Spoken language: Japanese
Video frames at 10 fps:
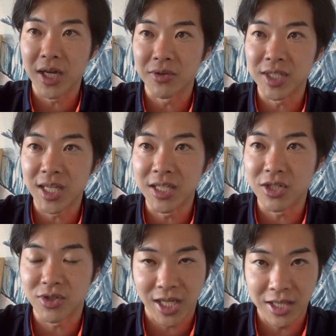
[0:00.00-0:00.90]

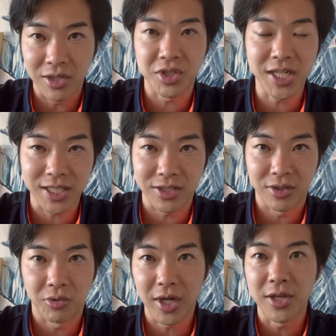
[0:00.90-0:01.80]
2023年の4
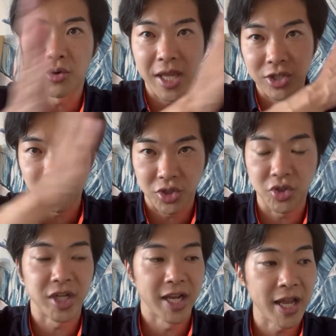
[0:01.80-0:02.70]
月、これが4年の
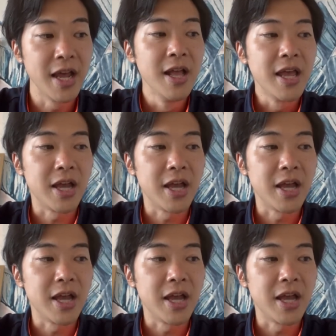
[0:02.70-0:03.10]
中期でね、